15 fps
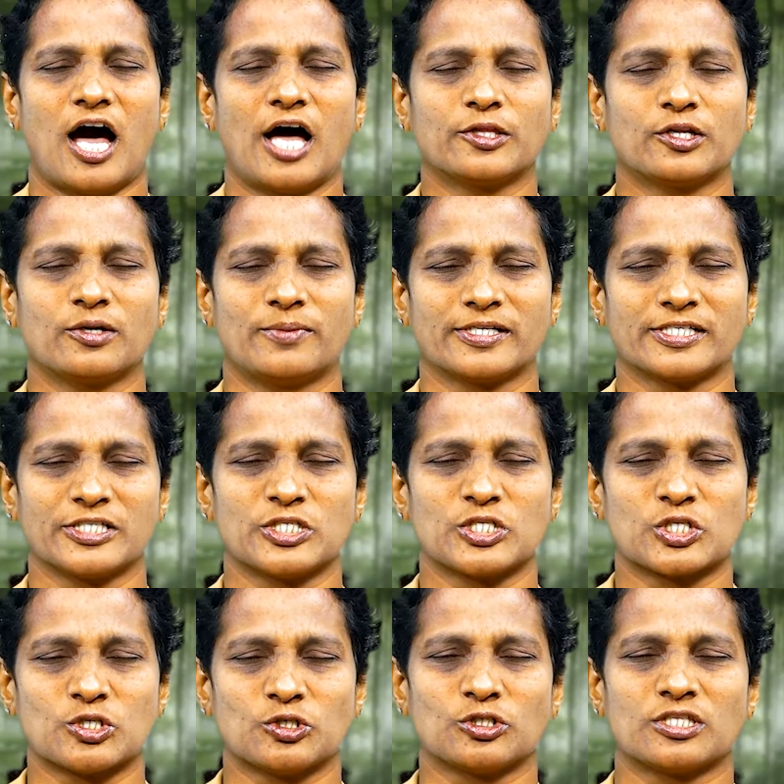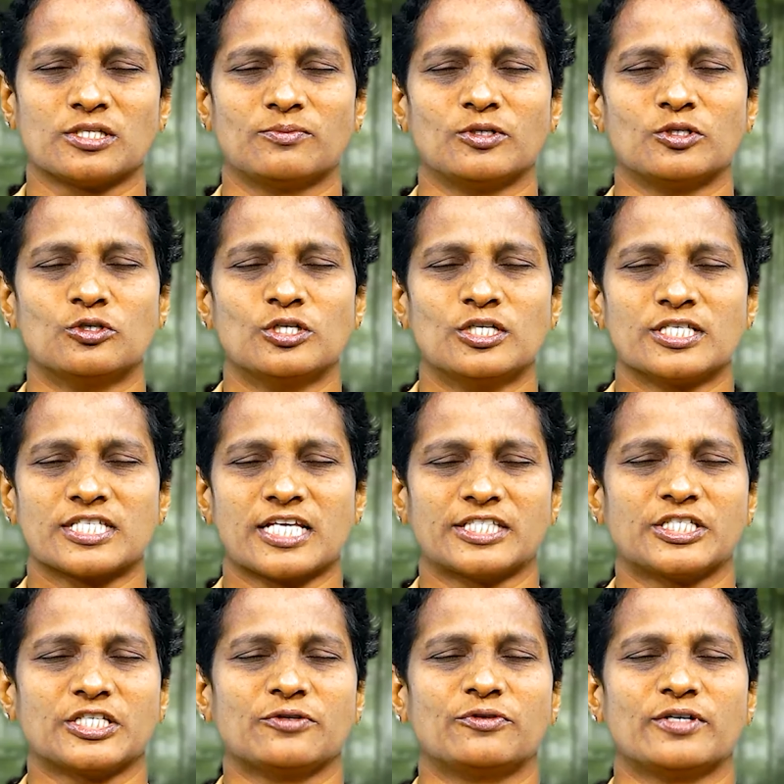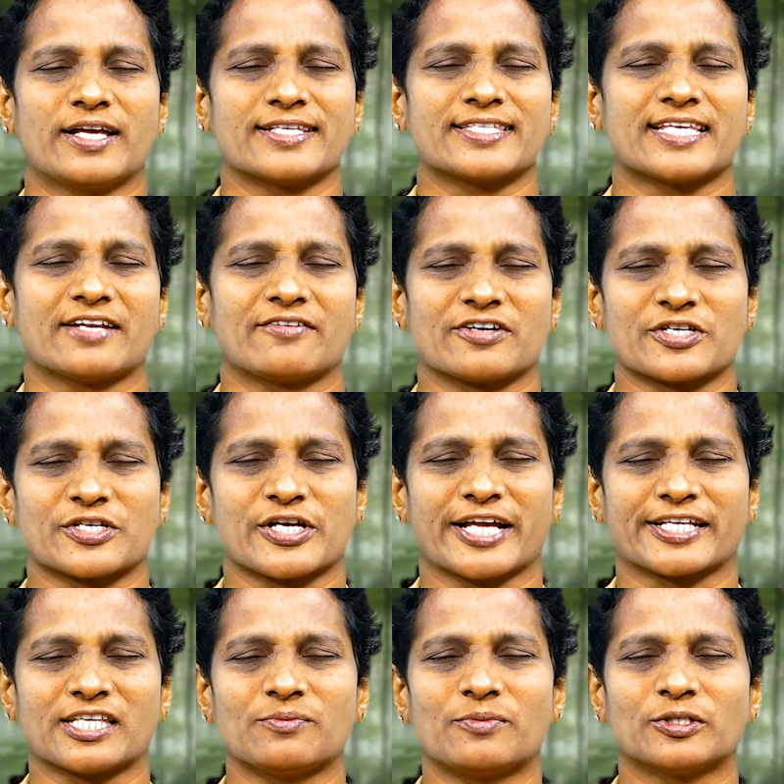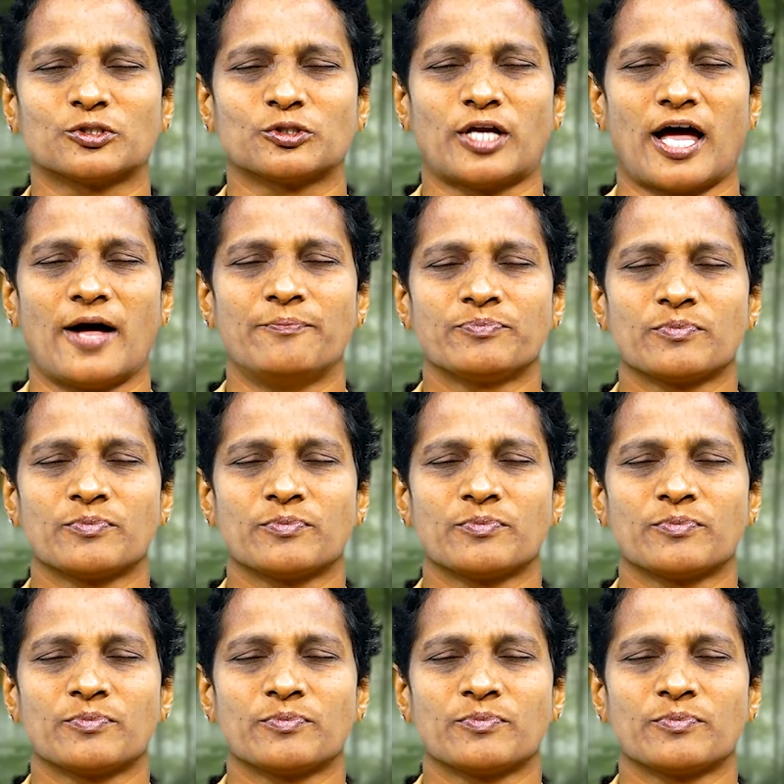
అందును బట్టి స్తోత్రం స్తోత్రములు సజీవుడా సర్వశక్తిమంతుడా